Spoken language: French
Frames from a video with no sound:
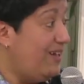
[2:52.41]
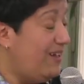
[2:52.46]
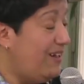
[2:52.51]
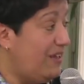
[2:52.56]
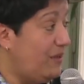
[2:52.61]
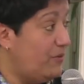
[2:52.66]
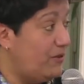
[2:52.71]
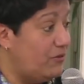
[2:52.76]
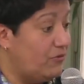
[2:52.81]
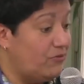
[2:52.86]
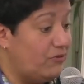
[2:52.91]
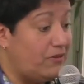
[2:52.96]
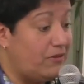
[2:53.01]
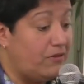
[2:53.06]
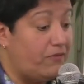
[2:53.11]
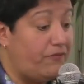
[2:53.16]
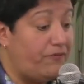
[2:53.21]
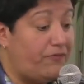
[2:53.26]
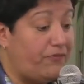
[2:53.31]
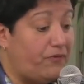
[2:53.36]
La maison
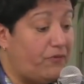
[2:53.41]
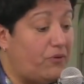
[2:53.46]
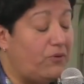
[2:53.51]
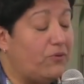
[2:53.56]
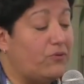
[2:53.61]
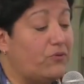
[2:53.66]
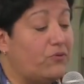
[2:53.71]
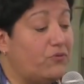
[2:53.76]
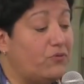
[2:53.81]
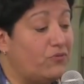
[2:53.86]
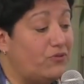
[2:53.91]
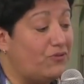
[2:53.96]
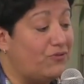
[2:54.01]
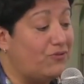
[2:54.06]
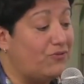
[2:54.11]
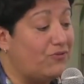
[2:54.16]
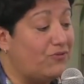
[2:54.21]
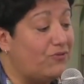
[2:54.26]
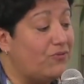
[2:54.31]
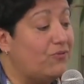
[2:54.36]
des enfants euh,
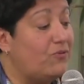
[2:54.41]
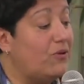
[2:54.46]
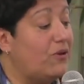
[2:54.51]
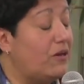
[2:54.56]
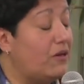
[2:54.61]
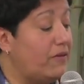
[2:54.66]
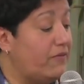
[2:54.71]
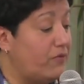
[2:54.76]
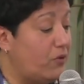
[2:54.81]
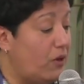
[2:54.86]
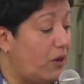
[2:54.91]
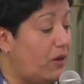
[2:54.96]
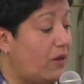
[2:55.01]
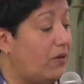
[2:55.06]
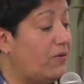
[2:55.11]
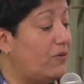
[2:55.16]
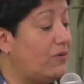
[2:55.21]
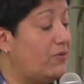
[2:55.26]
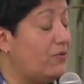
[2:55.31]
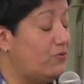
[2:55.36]
continue à
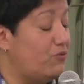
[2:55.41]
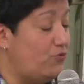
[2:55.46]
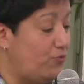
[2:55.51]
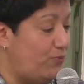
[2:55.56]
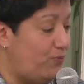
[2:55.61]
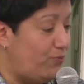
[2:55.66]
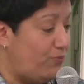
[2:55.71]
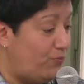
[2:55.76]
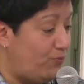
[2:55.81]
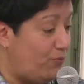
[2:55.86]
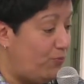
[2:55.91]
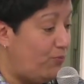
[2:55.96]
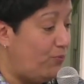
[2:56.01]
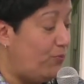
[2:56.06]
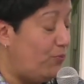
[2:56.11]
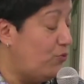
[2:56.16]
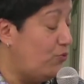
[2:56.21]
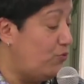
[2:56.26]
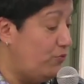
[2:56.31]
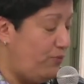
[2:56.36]
avoir euh,
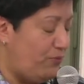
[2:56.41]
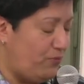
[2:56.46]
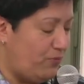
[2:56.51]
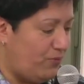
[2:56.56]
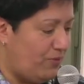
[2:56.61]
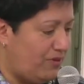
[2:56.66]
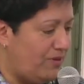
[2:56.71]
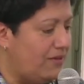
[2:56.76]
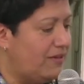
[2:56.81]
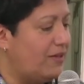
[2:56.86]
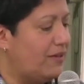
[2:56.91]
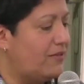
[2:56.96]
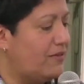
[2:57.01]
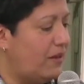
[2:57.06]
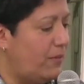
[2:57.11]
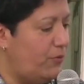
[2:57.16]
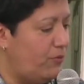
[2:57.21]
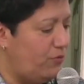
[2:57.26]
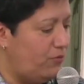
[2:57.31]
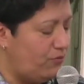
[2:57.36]
beaucoup de public,
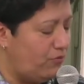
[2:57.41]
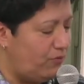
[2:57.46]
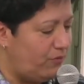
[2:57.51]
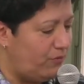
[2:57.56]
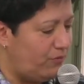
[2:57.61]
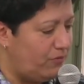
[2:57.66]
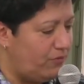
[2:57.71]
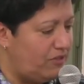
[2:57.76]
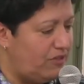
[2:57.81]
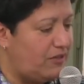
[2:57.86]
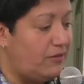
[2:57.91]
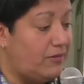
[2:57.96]
attire beaucoup de monde.